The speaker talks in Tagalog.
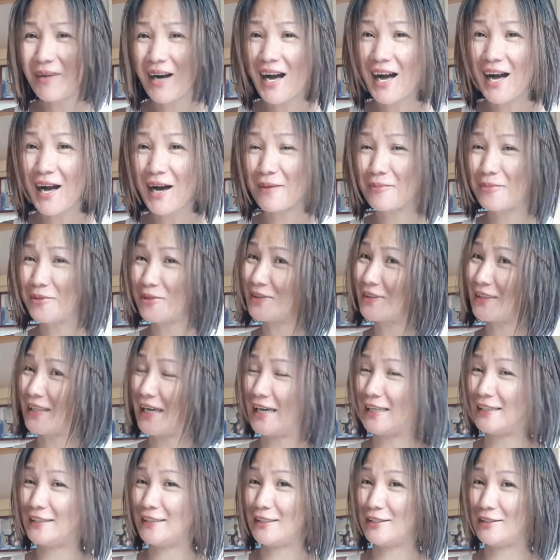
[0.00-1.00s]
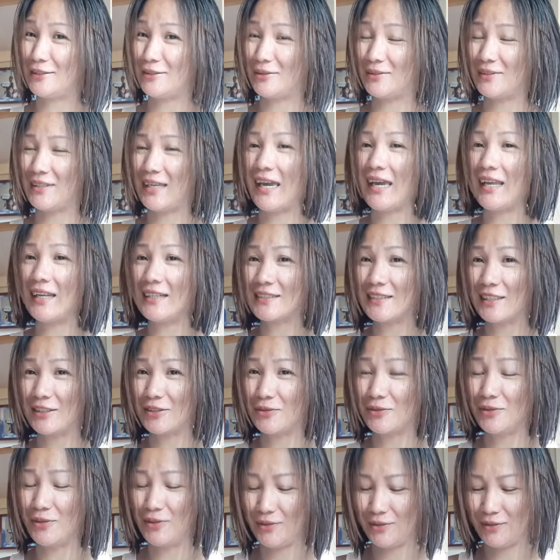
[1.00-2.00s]
Maaabot natin to dahil sa
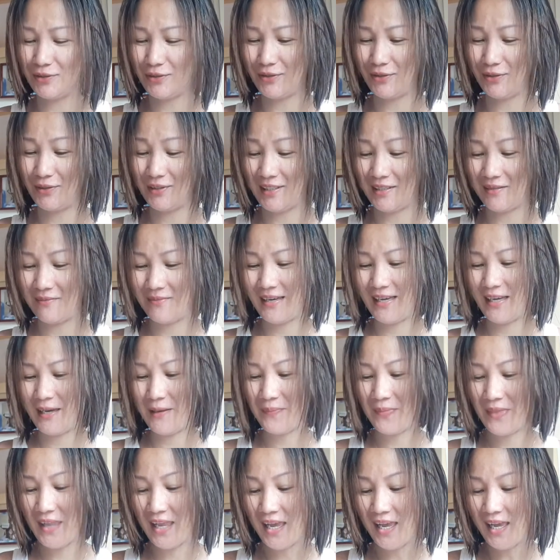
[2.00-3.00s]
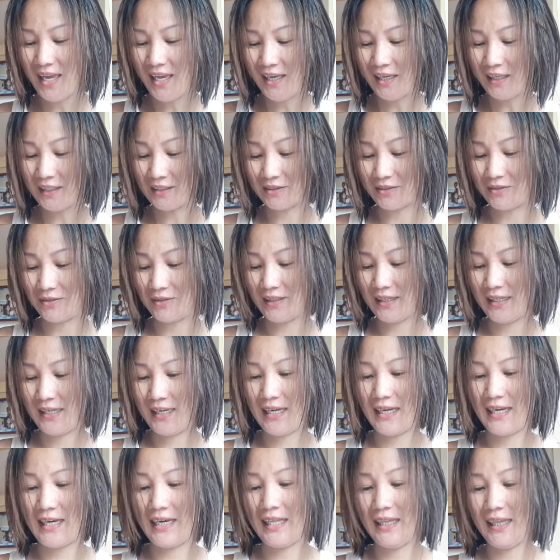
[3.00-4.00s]
tulong nyo, ba diba? So,
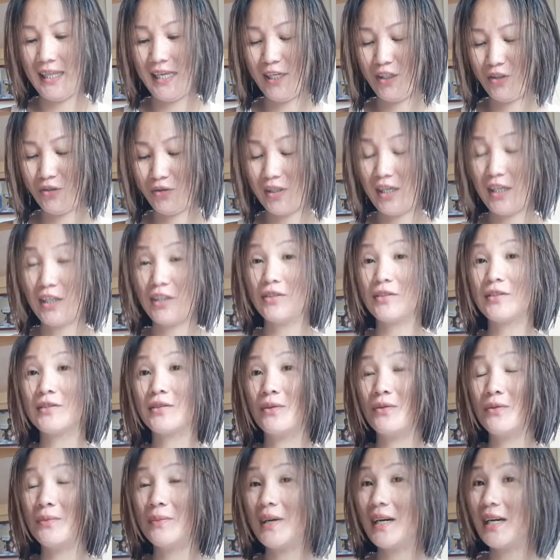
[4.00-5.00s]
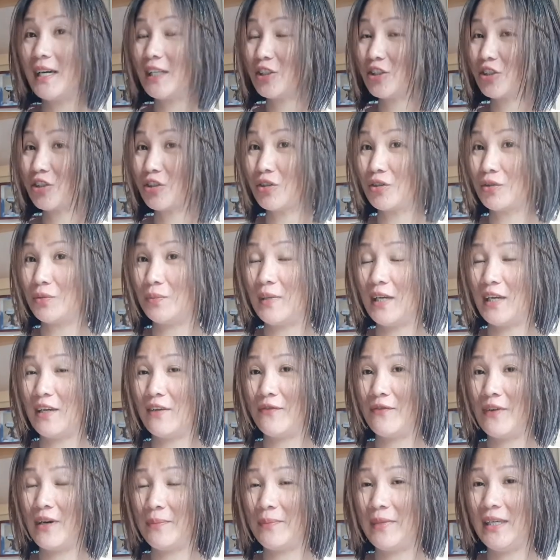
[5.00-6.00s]
kaya thank you, thank you so much to my
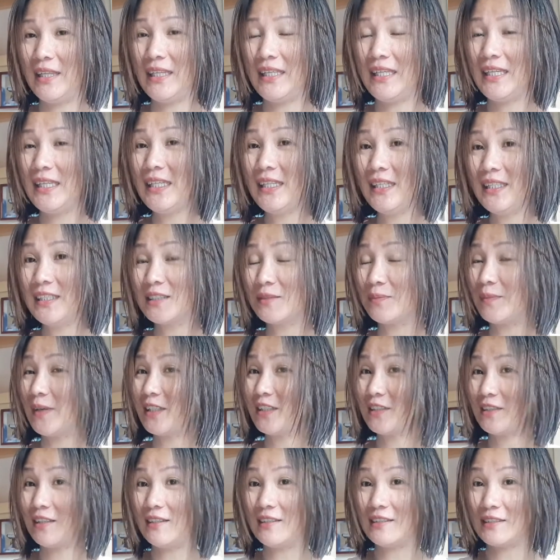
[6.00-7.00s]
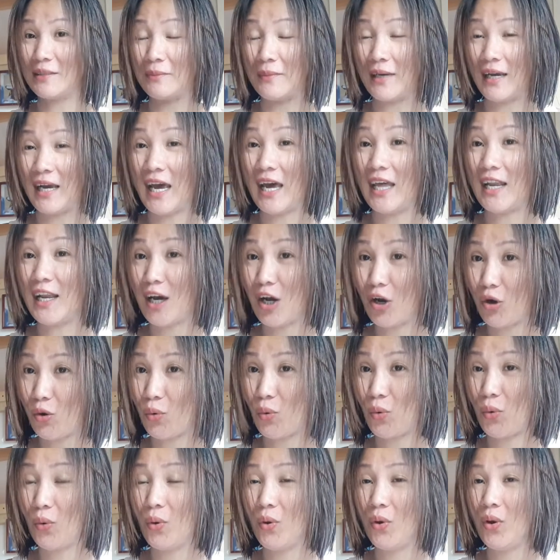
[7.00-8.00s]
family, especially sa mga anak
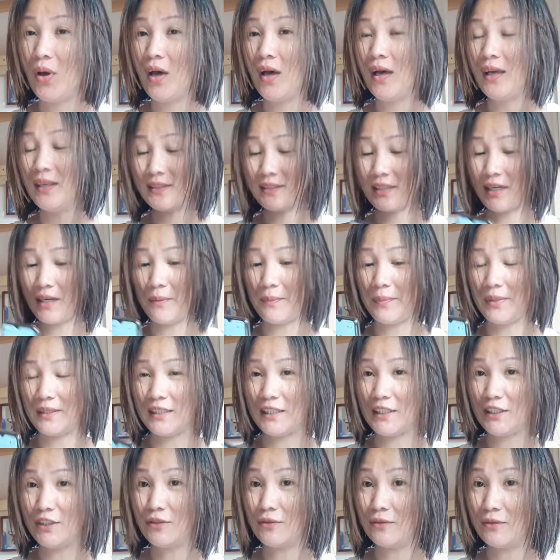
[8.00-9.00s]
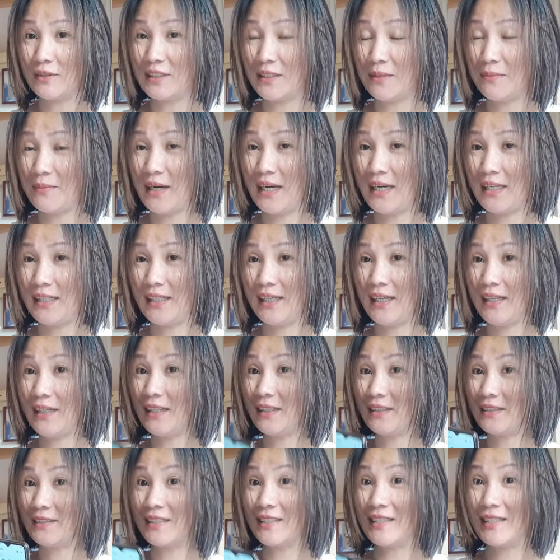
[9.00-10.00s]
ko, sa kapatid kong si Manay,
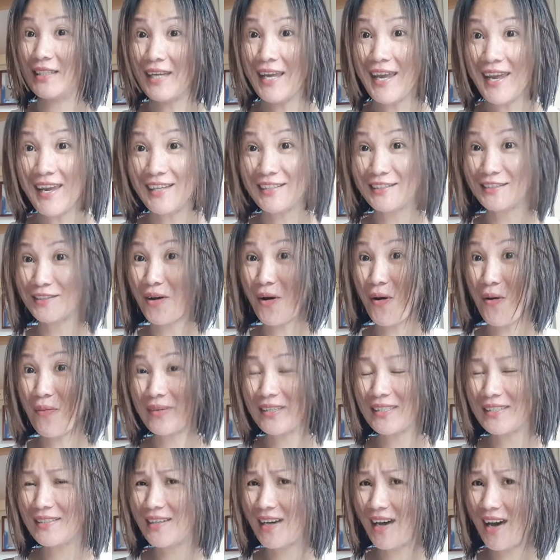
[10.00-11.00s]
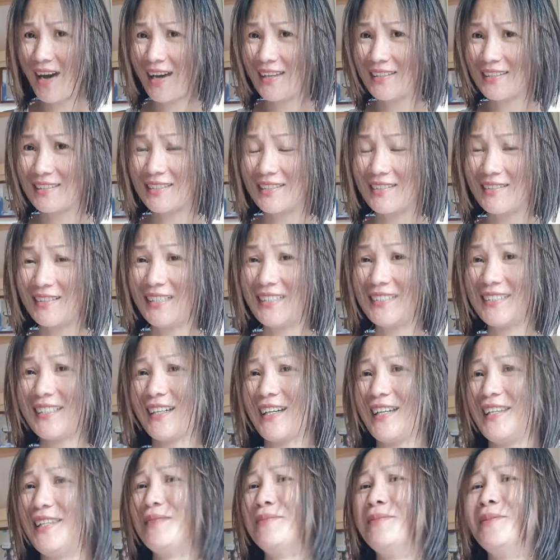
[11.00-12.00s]
at si Grace. Oh my God, si Grace,
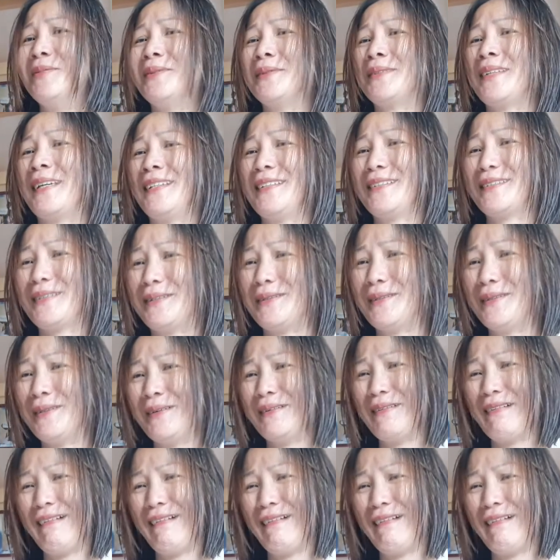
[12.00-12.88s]
nakalimutan ko.